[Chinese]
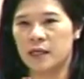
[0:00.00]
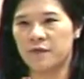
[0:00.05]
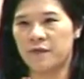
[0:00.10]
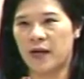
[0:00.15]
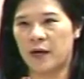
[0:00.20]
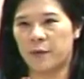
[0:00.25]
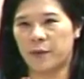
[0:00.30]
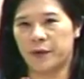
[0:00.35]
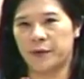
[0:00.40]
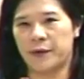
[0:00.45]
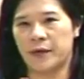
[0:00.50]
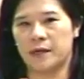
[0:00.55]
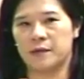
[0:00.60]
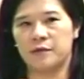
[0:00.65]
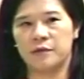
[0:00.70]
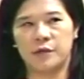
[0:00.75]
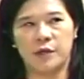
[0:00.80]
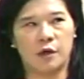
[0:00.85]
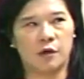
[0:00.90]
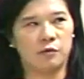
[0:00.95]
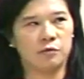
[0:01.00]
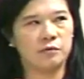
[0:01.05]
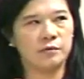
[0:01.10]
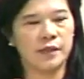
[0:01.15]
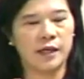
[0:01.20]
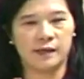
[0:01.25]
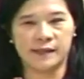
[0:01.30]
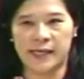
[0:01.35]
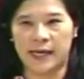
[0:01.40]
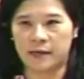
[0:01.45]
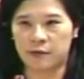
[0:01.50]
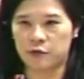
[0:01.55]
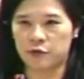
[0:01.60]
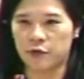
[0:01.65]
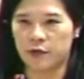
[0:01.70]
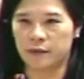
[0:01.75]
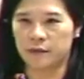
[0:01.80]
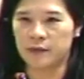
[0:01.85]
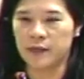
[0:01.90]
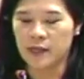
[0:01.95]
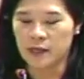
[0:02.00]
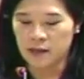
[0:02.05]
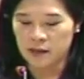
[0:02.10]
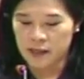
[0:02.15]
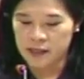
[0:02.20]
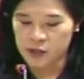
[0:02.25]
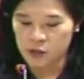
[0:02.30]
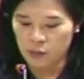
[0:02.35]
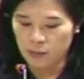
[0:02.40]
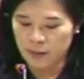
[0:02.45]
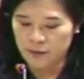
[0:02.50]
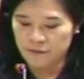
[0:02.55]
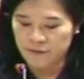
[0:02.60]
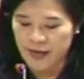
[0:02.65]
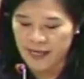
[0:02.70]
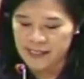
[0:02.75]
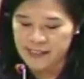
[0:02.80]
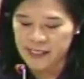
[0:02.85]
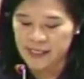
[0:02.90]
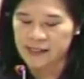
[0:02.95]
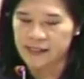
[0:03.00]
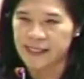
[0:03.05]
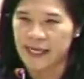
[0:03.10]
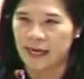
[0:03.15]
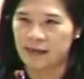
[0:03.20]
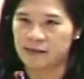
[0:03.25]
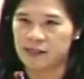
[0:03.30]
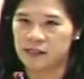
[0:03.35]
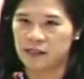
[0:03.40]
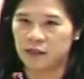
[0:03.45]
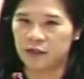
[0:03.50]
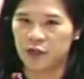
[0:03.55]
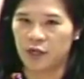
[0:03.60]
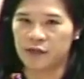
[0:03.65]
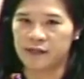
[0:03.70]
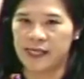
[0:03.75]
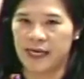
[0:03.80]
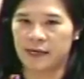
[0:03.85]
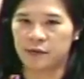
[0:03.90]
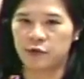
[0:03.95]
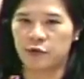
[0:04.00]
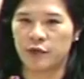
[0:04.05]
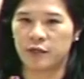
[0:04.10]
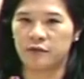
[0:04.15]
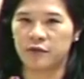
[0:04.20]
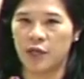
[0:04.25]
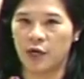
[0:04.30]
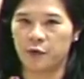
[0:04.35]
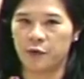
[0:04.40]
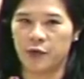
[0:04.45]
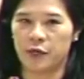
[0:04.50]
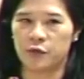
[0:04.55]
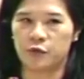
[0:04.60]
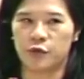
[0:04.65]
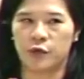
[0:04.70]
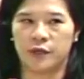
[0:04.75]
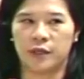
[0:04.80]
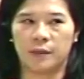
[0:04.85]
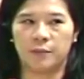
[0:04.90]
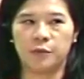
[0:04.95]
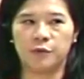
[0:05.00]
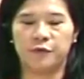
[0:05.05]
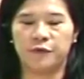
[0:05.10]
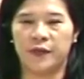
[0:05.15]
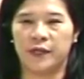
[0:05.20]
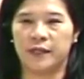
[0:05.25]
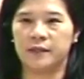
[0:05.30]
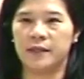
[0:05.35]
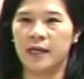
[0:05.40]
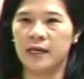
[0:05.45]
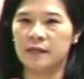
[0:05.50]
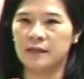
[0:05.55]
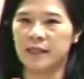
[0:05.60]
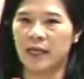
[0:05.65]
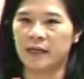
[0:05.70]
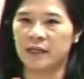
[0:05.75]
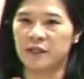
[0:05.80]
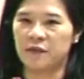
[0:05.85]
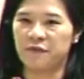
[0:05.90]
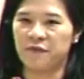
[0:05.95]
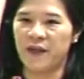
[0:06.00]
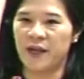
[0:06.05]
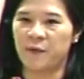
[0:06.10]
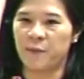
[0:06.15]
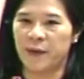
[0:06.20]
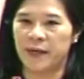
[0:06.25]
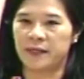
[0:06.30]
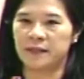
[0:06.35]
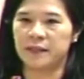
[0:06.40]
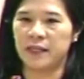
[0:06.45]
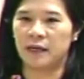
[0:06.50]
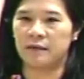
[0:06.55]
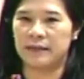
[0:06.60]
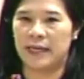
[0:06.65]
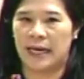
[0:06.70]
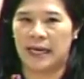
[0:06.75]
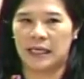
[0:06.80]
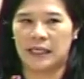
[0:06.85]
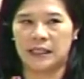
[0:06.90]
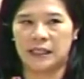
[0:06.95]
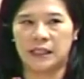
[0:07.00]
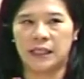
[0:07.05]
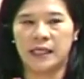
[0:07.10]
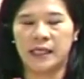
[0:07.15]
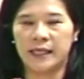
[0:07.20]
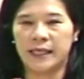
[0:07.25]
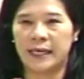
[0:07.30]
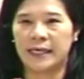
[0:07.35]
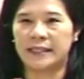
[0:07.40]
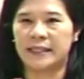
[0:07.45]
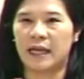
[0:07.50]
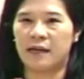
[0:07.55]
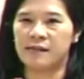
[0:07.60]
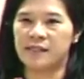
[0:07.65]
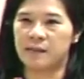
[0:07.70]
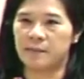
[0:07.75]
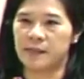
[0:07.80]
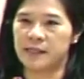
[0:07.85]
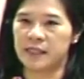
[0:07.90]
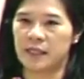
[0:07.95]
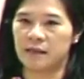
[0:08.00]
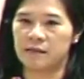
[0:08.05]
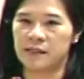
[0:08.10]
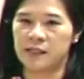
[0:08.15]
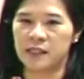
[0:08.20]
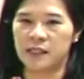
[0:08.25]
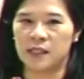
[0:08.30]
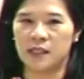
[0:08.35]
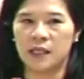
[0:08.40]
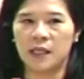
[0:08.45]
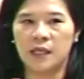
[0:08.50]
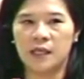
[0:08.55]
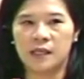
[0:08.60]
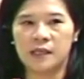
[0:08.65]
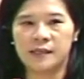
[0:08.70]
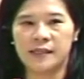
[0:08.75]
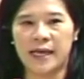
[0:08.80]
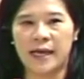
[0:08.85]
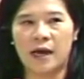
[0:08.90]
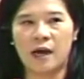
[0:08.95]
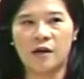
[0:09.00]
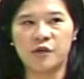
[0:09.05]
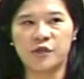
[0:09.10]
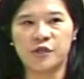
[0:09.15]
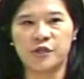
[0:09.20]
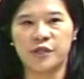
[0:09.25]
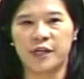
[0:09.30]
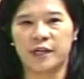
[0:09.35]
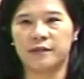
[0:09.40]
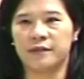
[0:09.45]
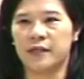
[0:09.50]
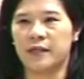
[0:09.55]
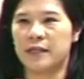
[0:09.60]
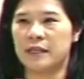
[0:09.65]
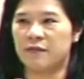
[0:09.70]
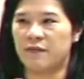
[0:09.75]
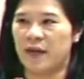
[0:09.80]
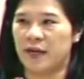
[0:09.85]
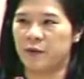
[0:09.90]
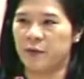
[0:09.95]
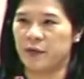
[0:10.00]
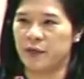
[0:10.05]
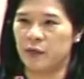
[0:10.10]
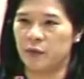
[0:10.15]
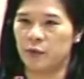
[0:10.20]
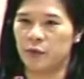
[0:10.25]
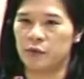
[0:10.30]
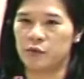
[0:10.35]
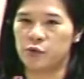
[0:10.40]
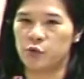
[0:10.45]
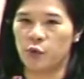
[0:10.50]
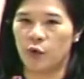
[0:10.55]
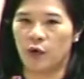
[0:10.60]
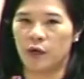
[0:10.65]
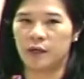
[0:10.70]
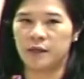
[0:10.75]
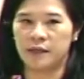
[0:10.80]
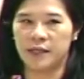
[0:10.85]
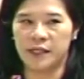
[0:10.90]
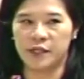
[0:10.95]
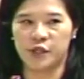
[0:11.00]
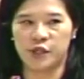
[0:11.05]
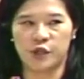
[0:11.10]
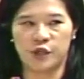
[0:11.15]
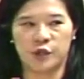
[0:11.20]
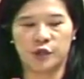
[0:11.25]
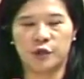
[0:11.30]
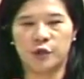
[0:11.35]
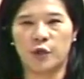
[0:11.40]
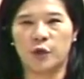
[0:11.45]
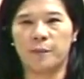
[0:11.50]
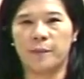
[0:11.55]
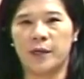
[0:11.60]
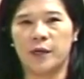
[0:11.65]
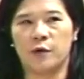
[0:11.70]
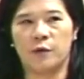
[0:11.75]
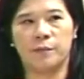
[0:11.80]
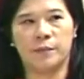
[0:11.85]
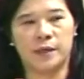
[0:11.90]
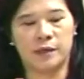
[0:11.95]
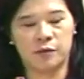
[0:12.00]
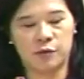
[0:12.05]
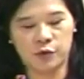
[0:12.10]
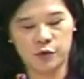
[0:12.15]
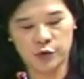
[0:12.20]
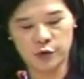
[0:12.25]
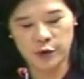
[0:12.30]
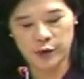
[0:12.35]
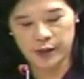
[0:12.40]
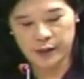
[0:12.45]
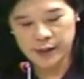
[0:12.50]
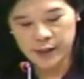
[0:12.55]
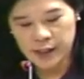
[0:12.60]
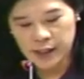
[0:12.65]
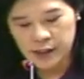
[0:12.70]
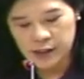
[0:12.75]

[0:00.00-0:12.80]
立法委员有调查权。可是我们发现，这样子的调查权、调阅权的部分，到底范围到哪里，可以到什么层次，在二十年的立法院的运作一直都没有明确。